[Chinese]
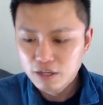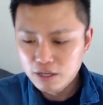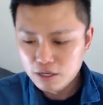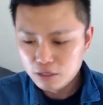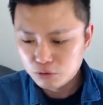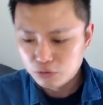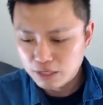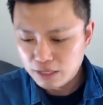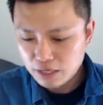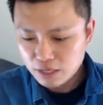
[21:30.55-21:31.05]

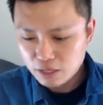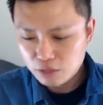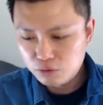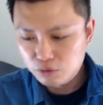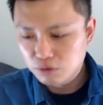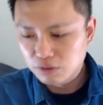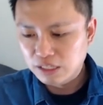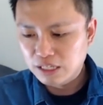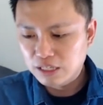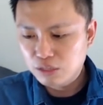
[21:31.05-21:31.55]
所以如
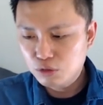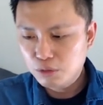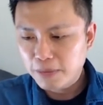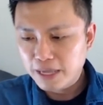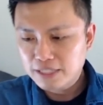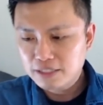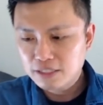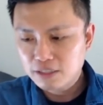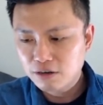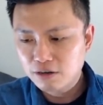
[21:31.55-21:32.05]
果您去办
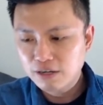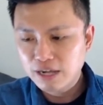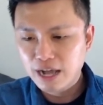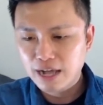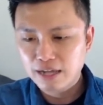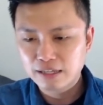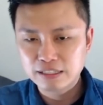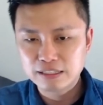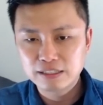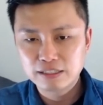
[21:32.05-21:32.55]
信用
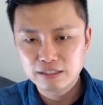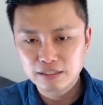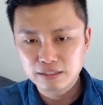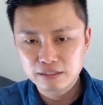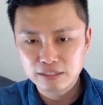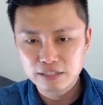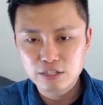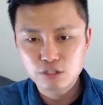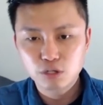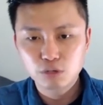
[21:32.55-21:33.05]
卡，您的
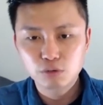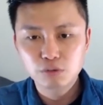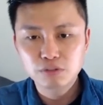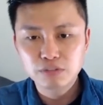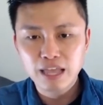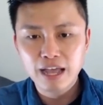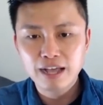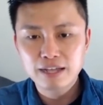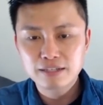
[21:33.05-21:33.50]
年收入大概